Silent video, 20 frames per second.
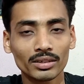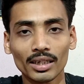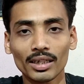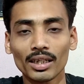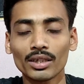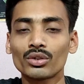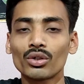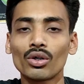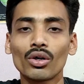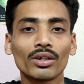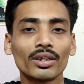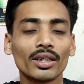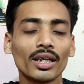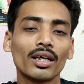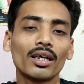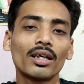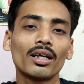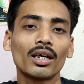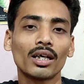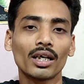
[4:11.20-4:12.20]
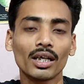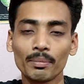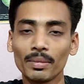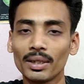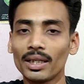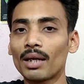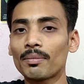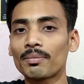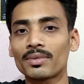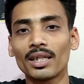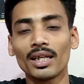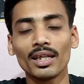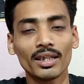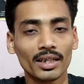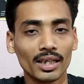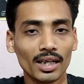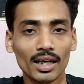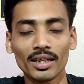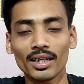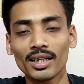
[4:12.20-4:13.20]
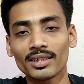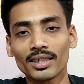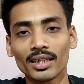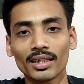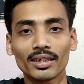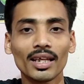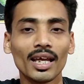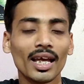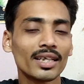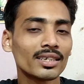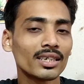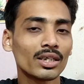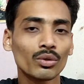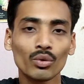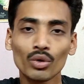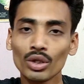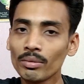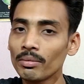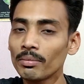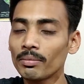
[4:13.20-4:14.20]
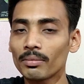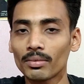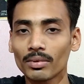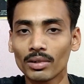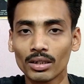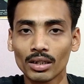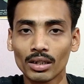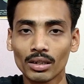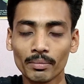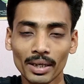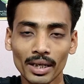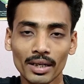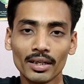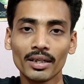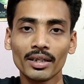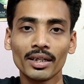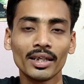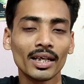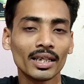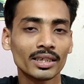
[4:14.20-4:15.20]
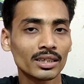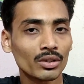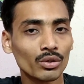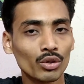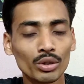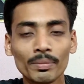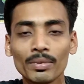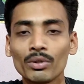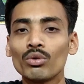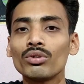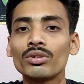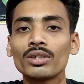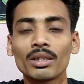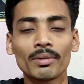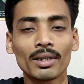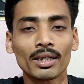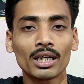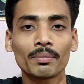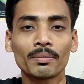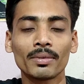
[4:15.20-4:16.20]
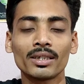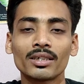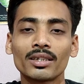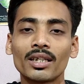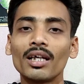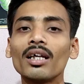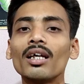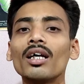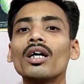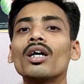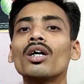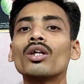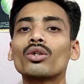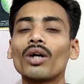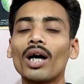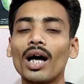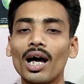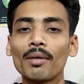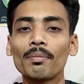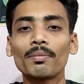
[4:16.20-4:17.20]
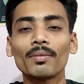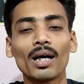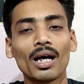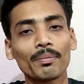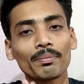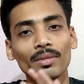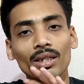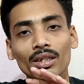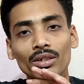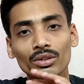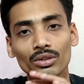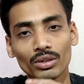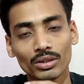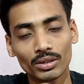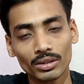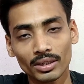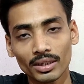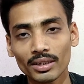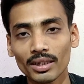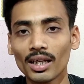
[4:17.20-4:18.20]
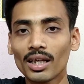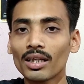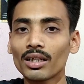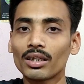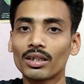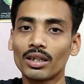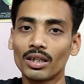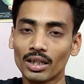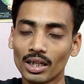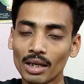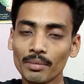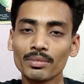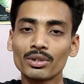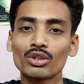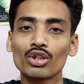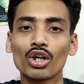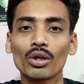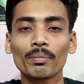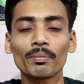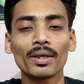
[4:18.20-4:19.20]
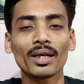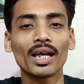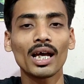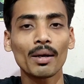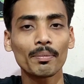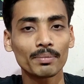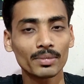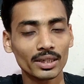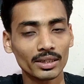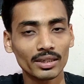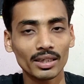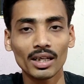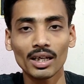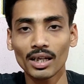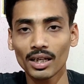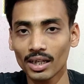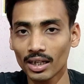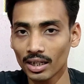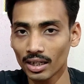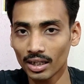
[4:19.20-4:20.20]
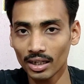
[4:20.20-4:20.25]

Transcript: ज़्यादा स्टॉक के बिना आप सेल कर नहीं सकते ऐसा कोई भी मैंडेटरी नहीं है ऐसा कोई भी रूल्स नहीं है मार्केट प्लेस का तो आप अपने जितना कम स्टॉक में आप जितना